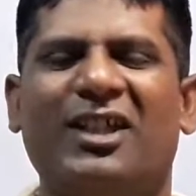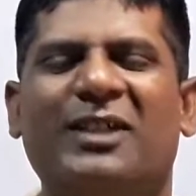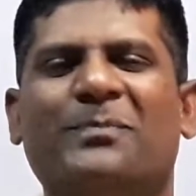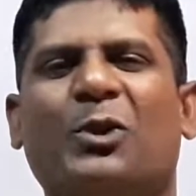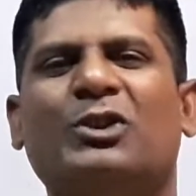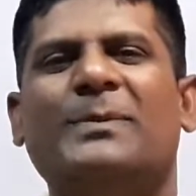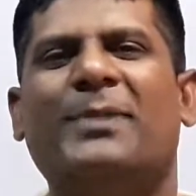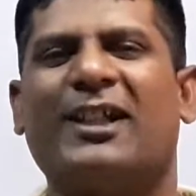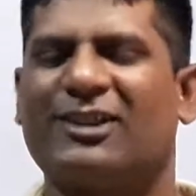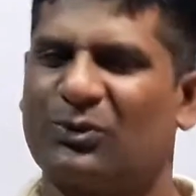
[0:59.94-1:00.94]
एक बहुत ही
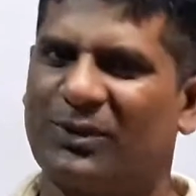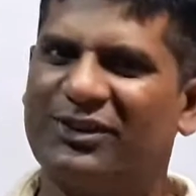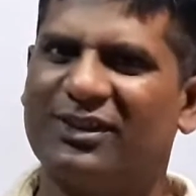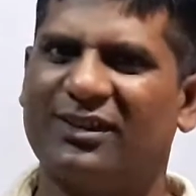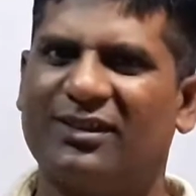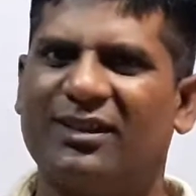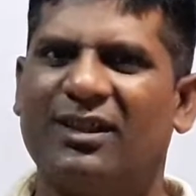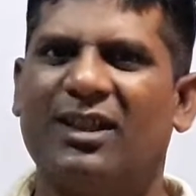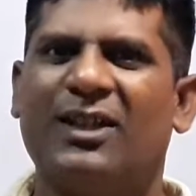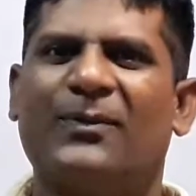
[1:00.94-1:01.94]
प्यारा सा क्वेश्चन
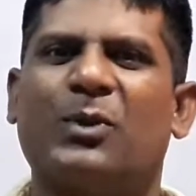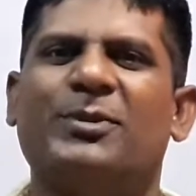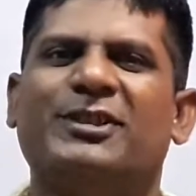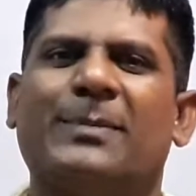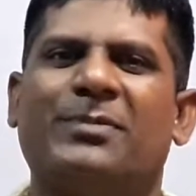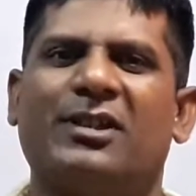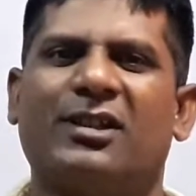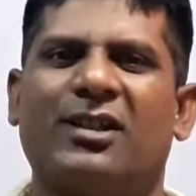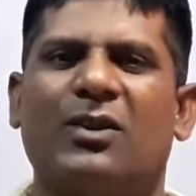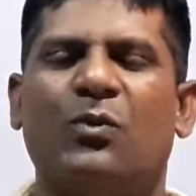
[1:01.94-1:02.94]
फ्रॉम द
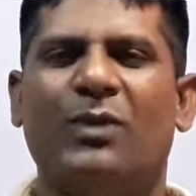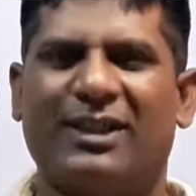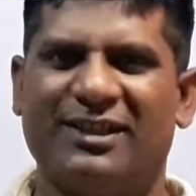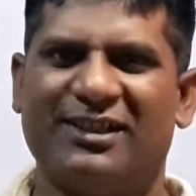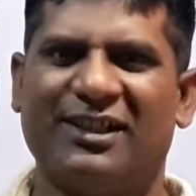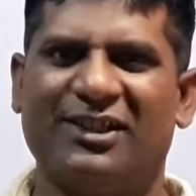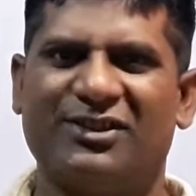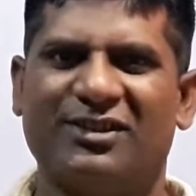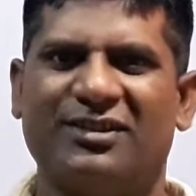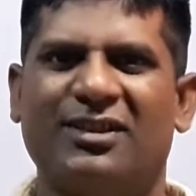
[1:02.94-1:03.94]
चैप्टर वेक्टर
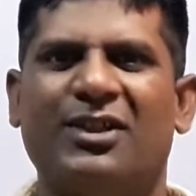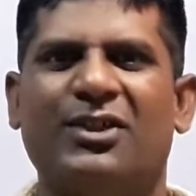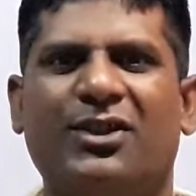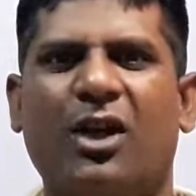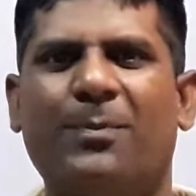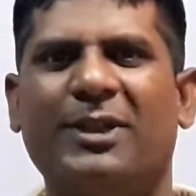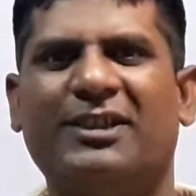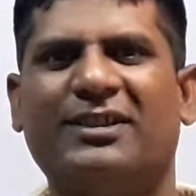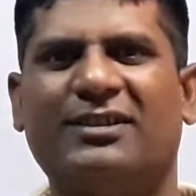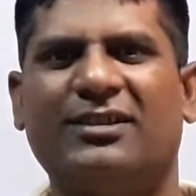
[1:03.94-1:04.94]
इंटीग्रेशन
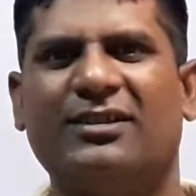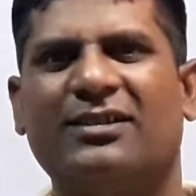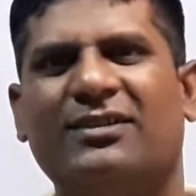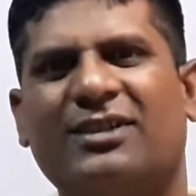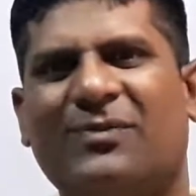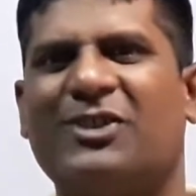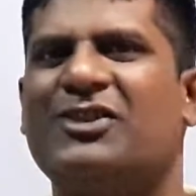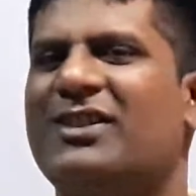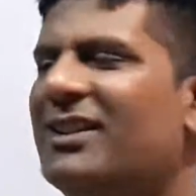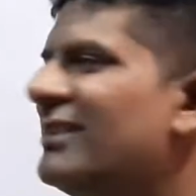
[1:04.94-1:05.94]
टॉपिक सरफेस
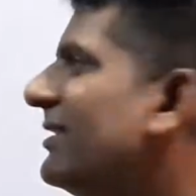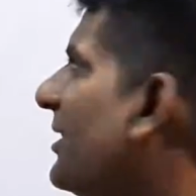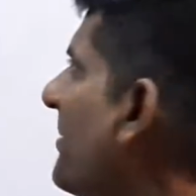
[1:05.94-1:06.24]
इंटीग्रल से